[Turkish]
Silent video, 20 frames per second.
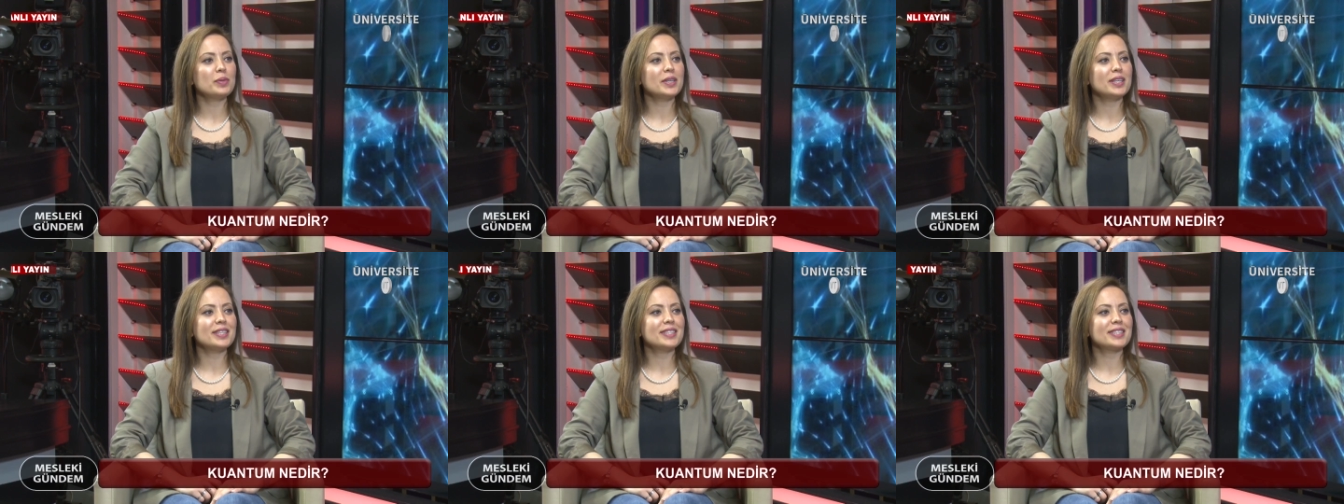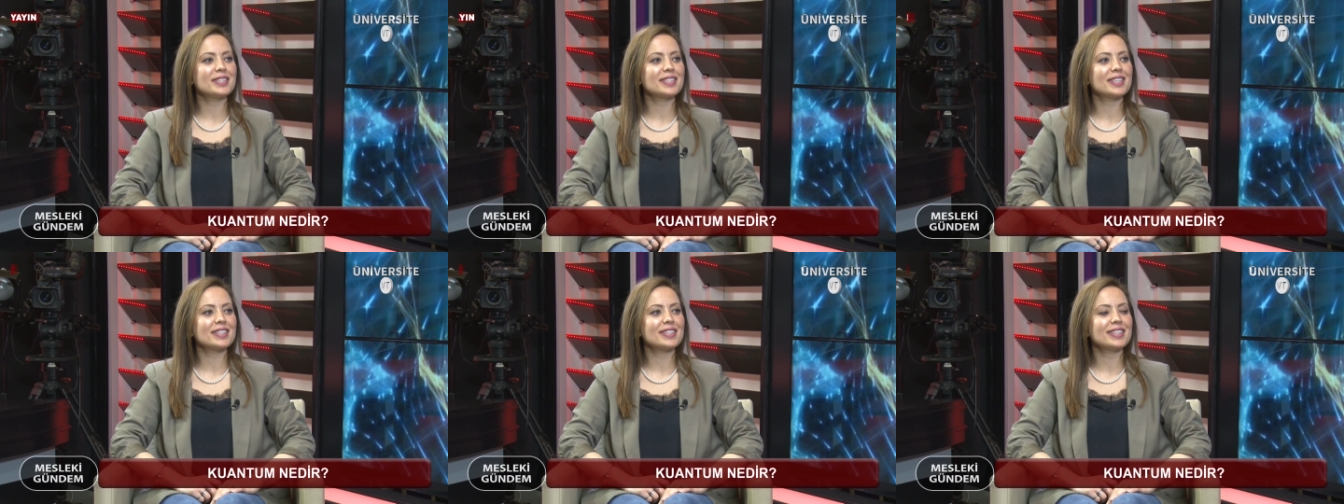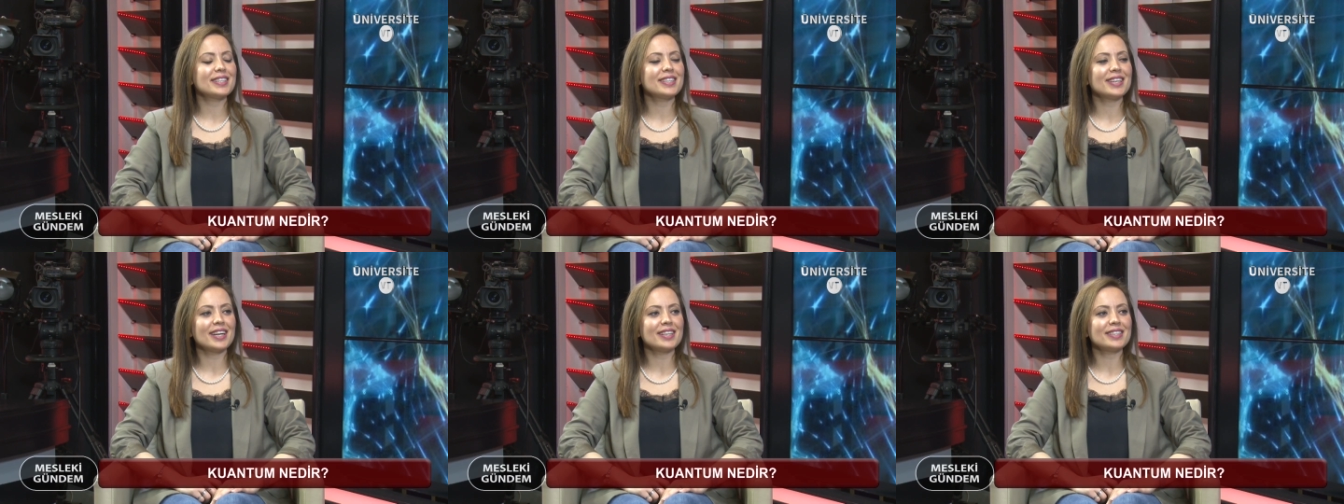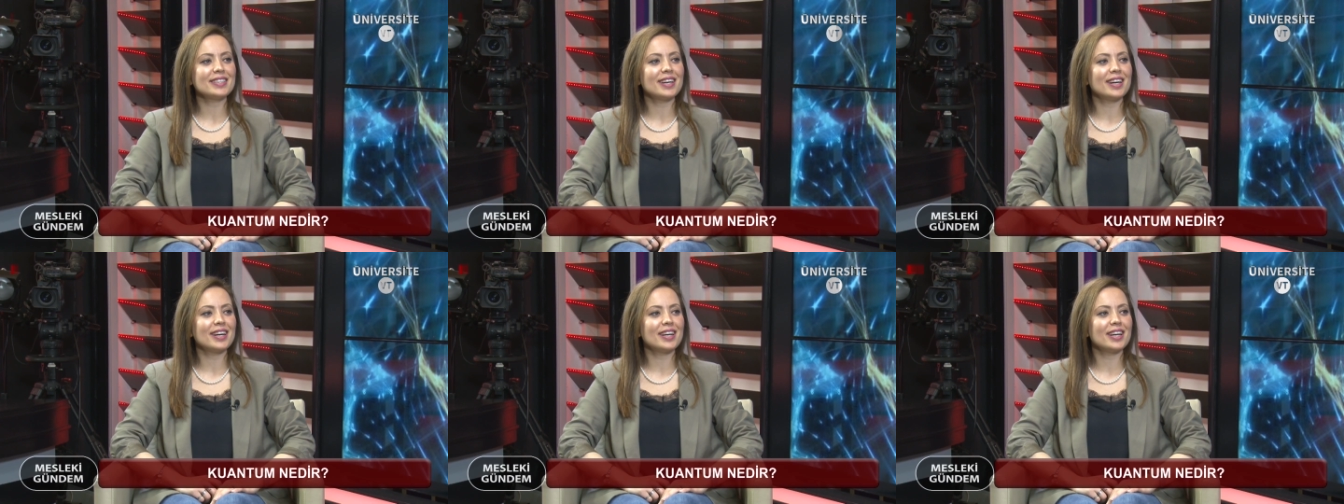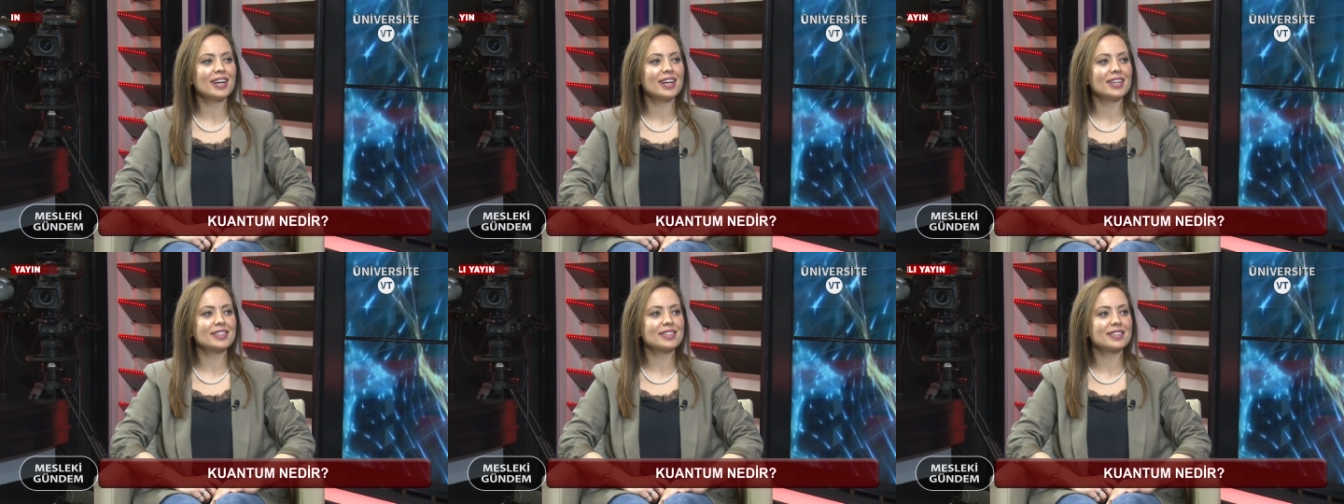bir insanın kendi
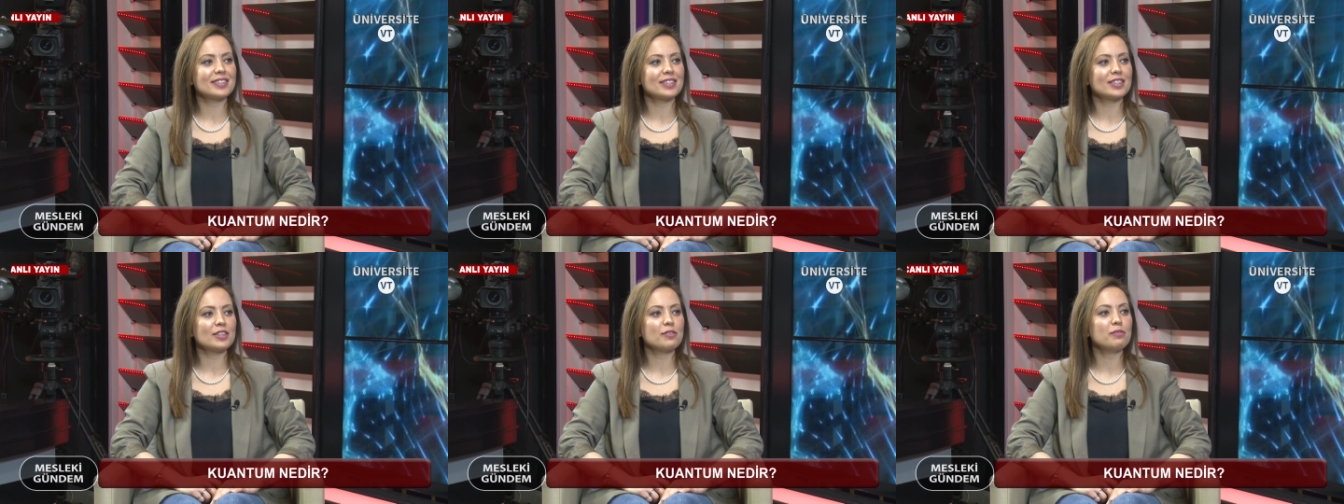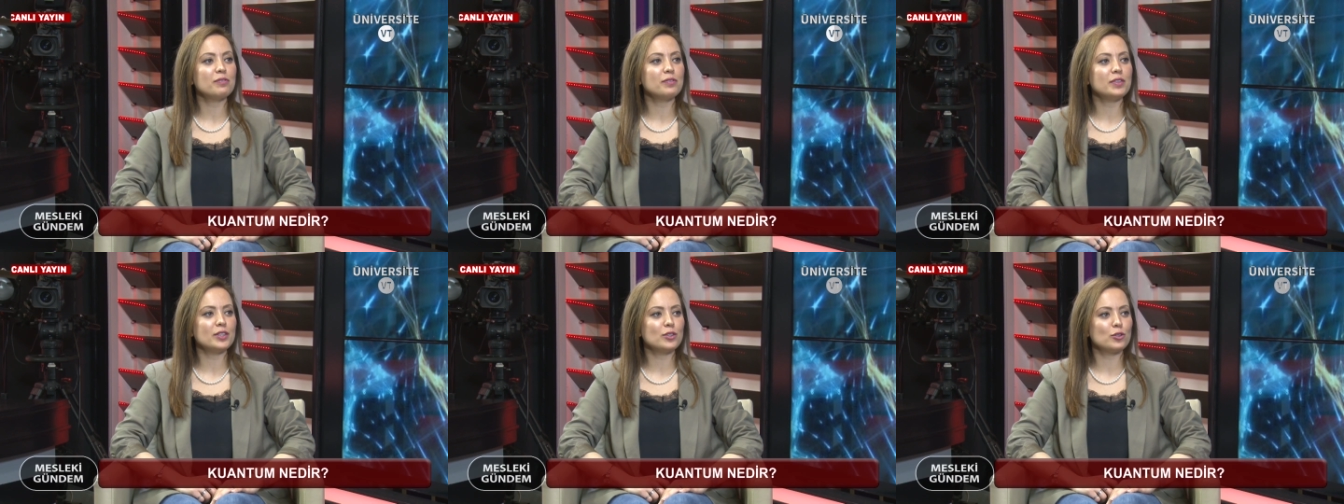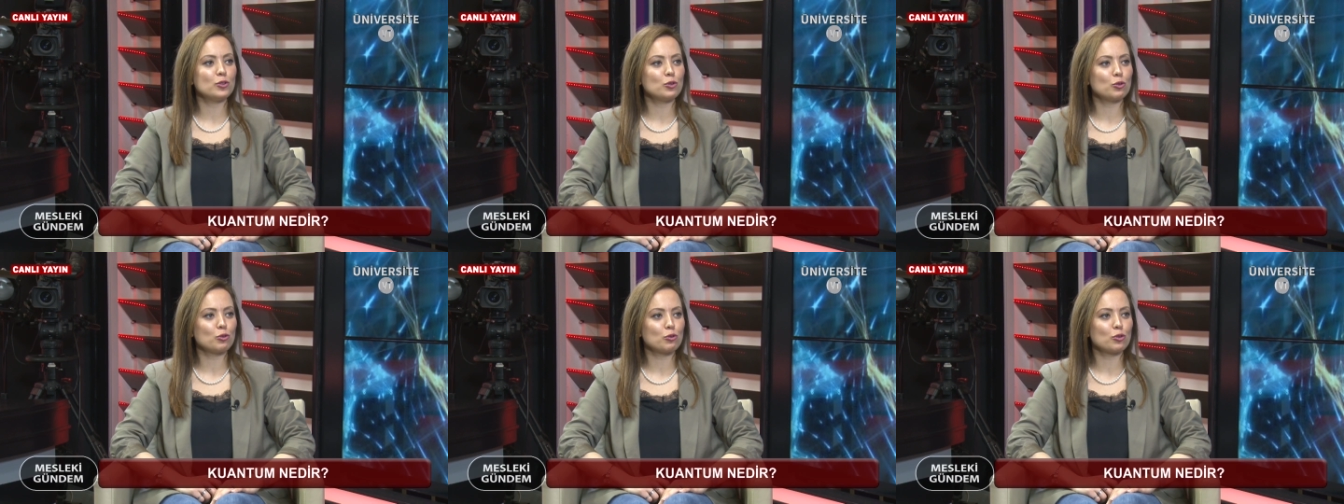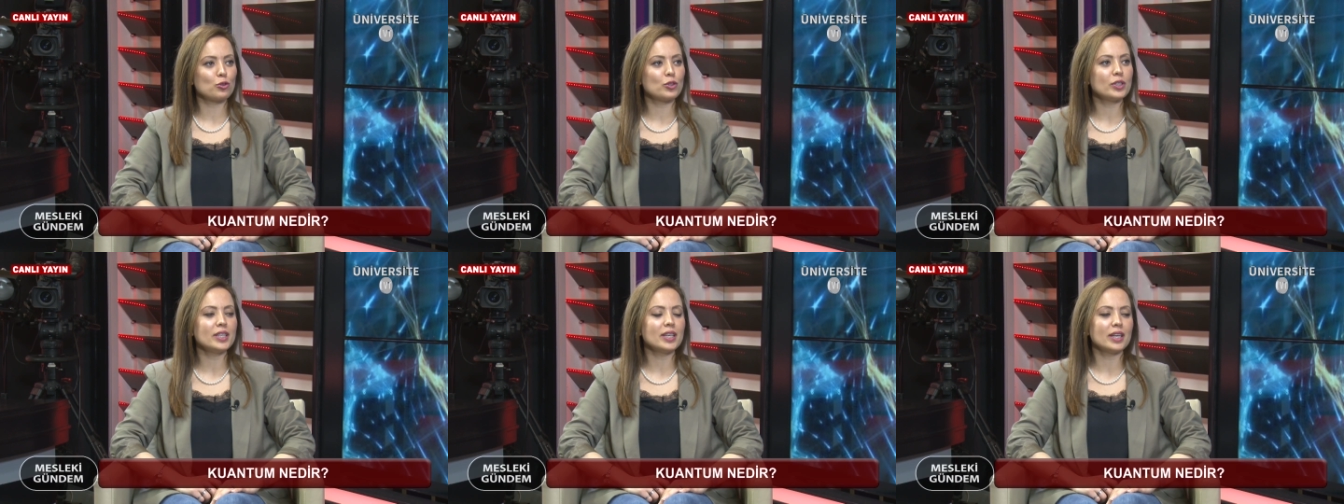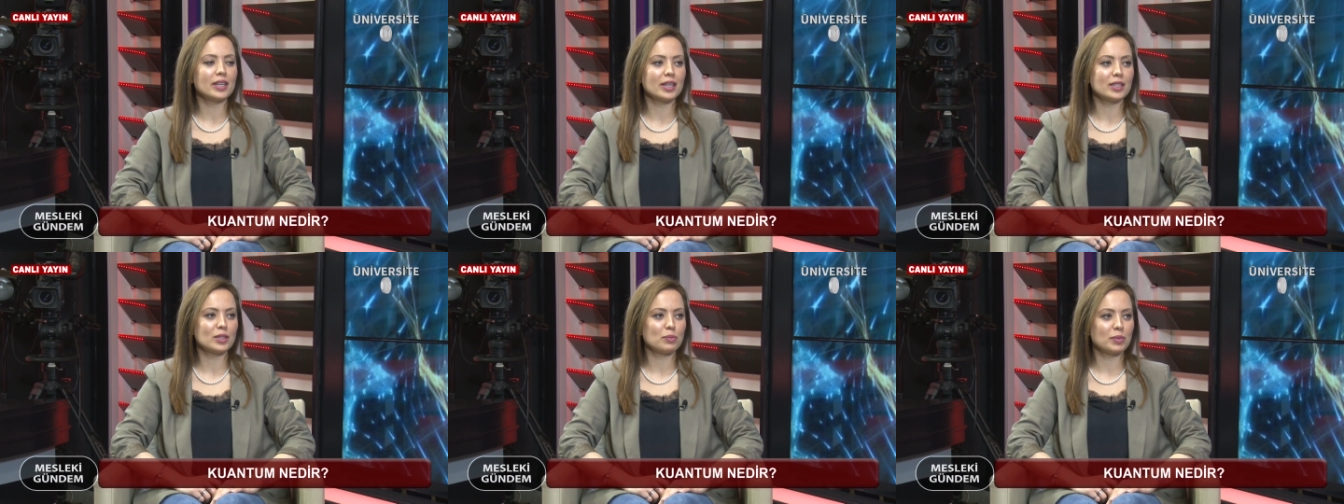hayatını, vizyonunu
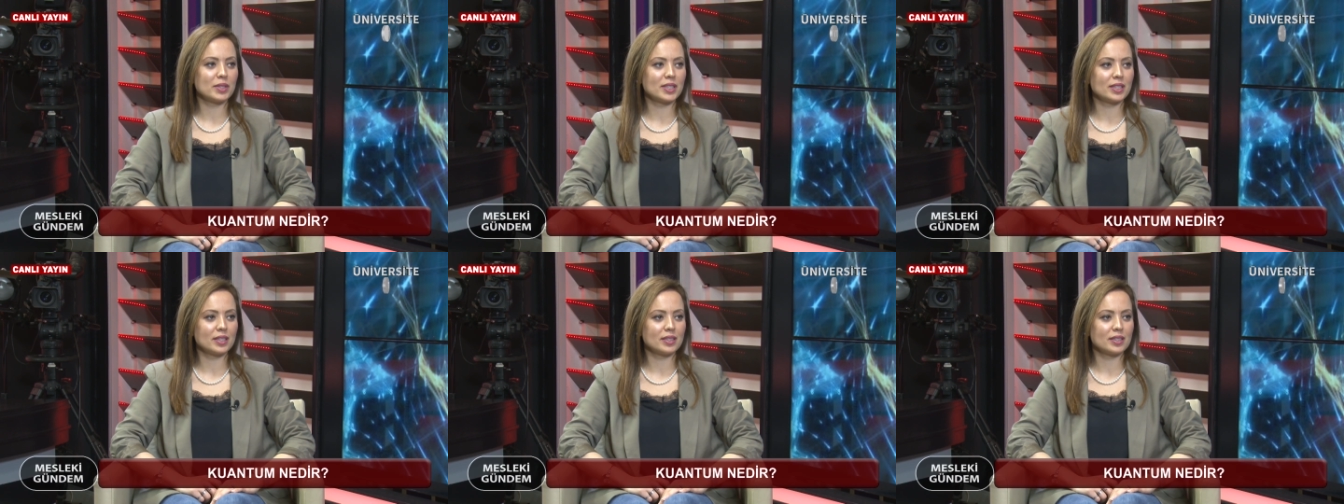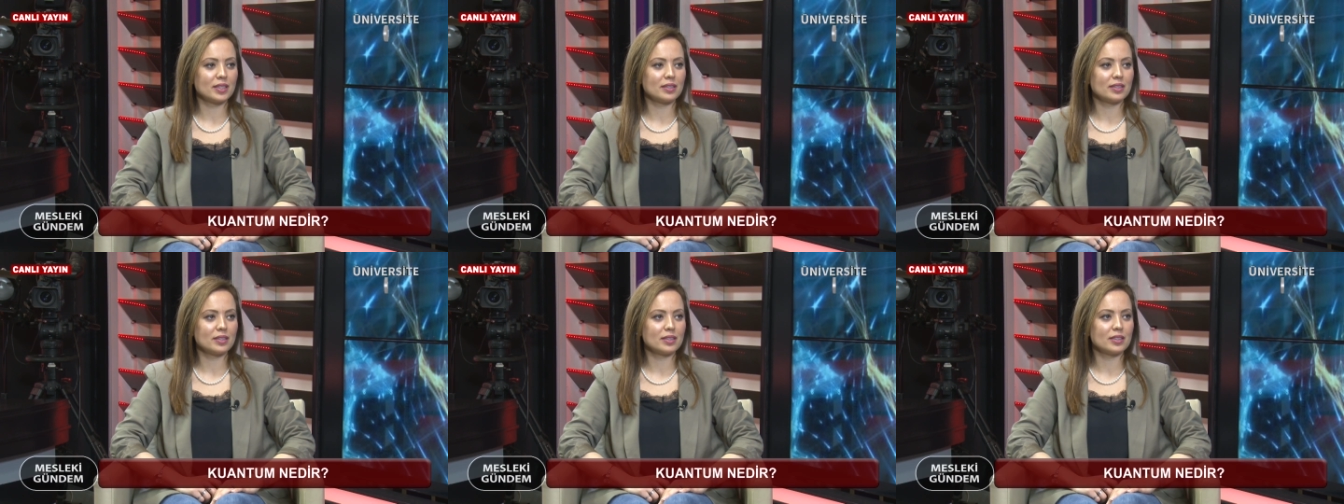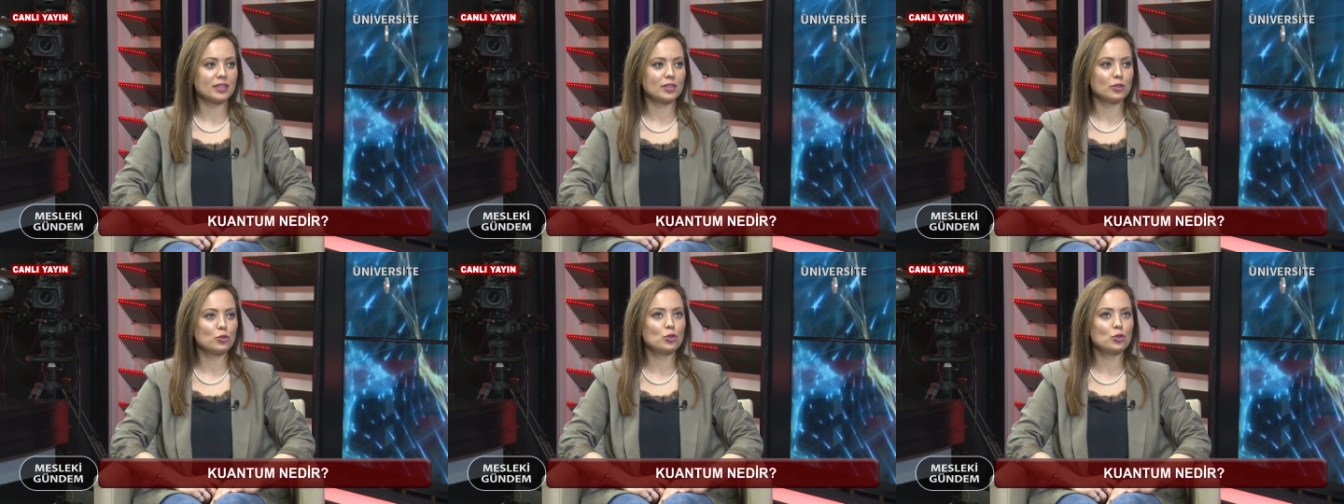yaratma sanatıdır.